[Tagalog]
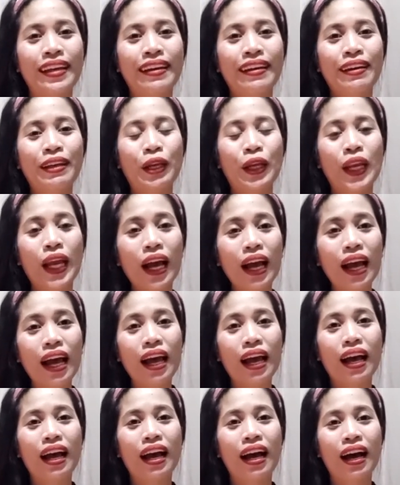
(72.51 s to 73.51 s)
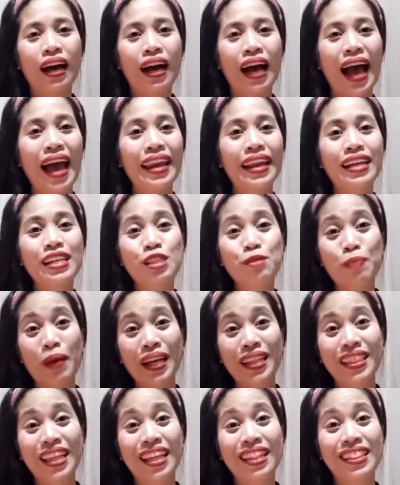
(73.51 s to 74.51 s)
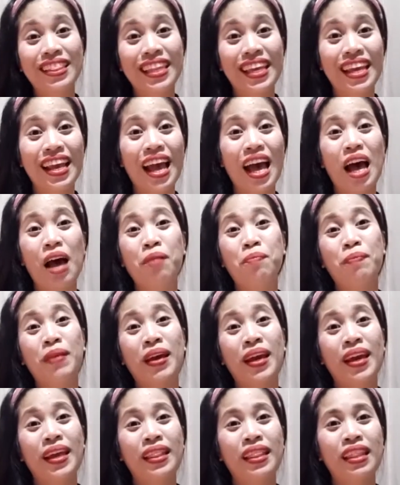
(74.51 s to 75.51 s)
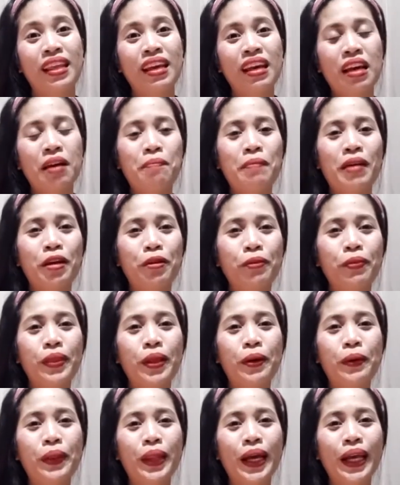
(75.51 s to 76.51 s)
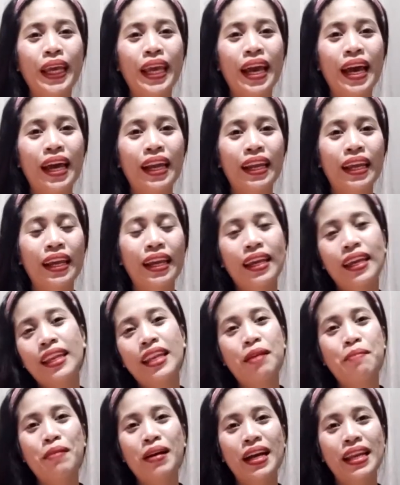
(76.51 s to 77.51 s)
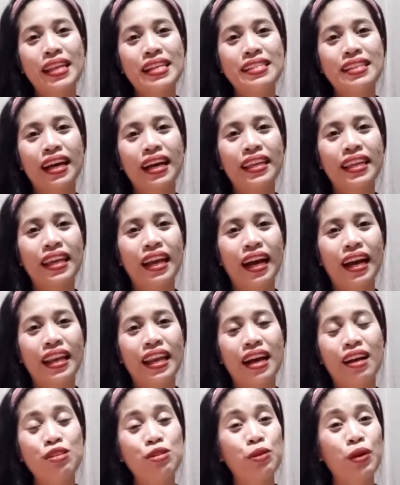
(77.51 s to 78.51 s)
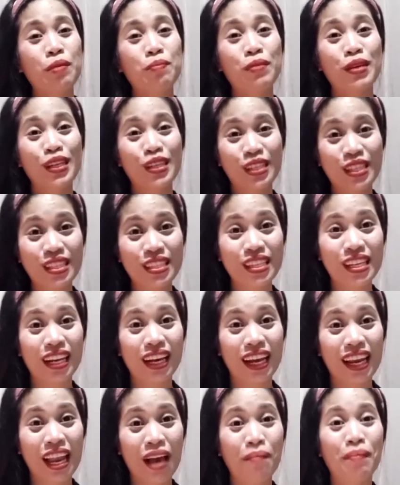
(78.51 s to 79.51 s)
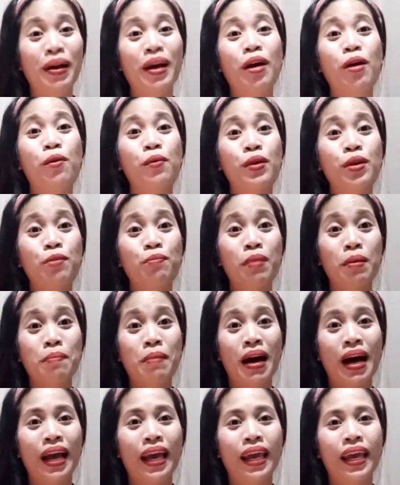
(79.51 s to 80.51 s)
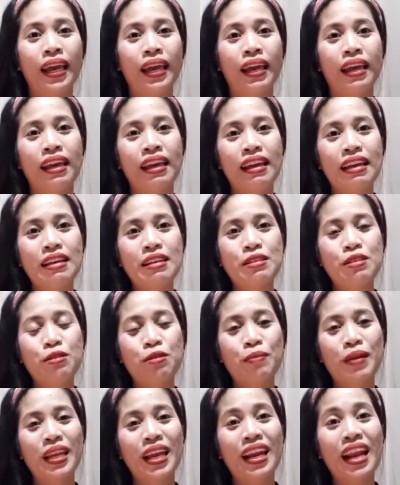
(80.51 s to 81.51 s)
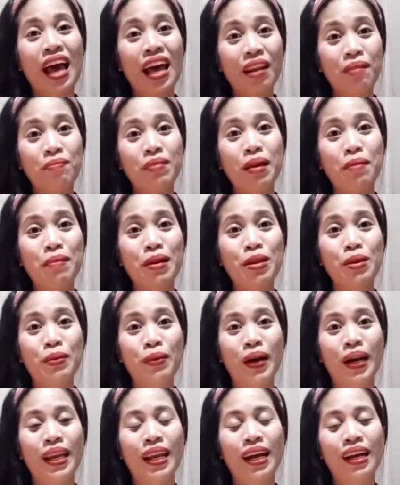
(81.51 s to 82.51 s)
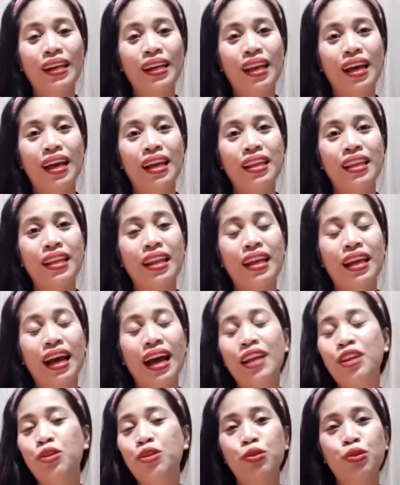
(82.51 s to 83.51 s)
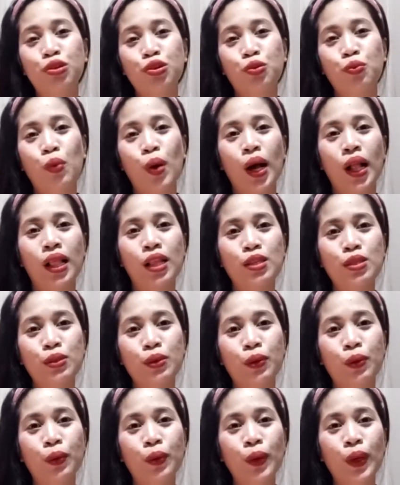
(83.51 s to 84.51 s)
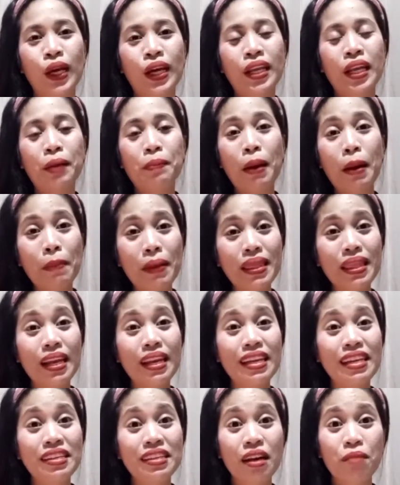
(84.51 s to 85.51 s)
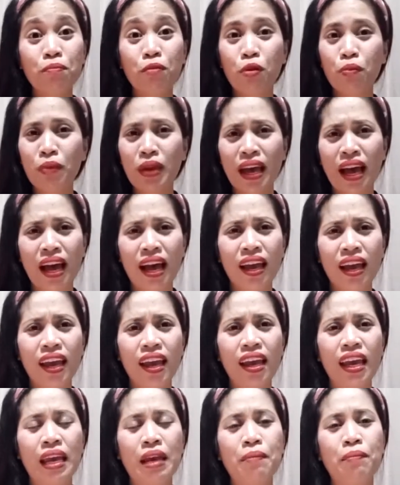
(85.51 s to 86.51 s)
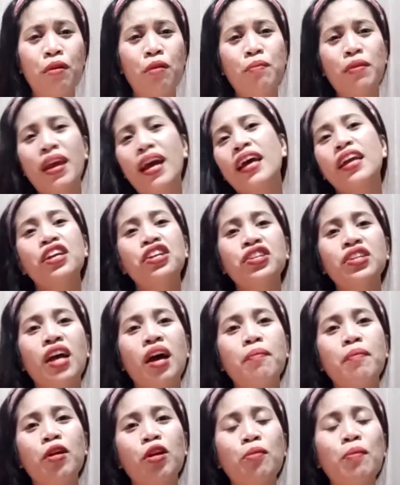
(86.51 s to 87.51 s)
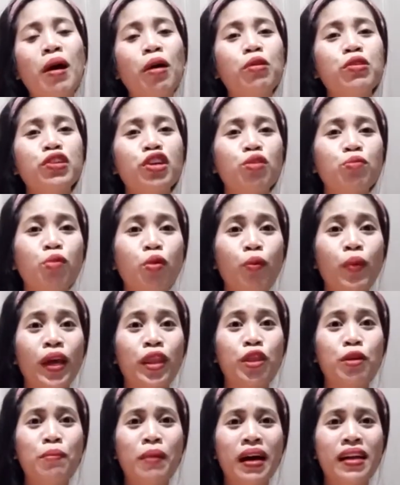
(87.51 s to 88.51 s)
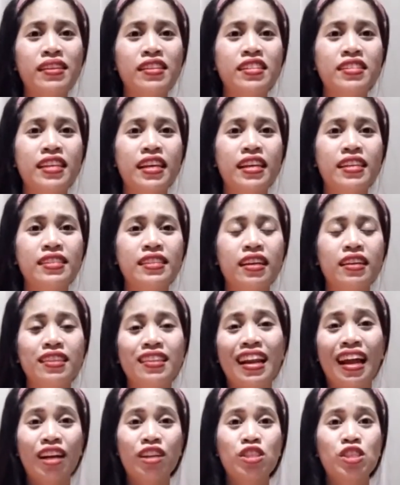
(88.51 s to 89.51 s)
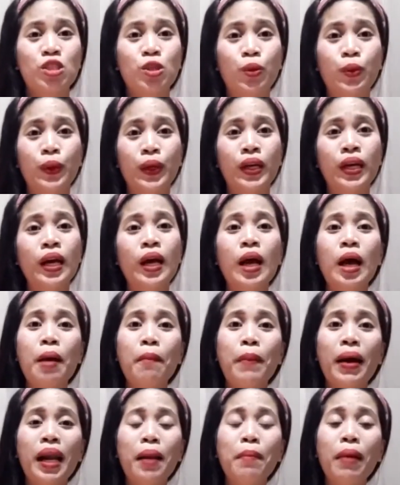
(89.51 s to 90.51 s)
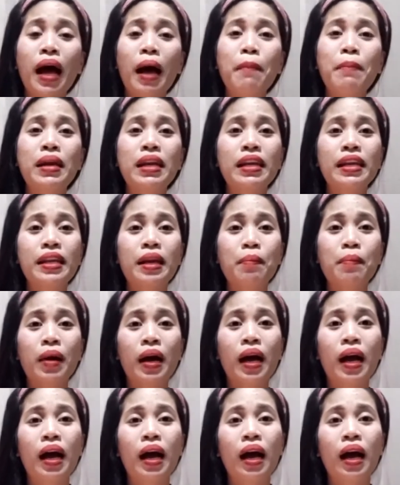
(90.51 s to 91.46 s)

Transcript: yun na nga, uh, unexpected thing happened. Meron daw nangyari hindi maganda sa kanyang anak. So, emergency na kailangan makauwi yung babae. So, may nararamdaman yung anak na unusual. So, nagmamadali siyang bumiyahe. Bumiyahe siya, pero bago siya umuwi, dumaan siya sa isang drugstore para makabili ng mga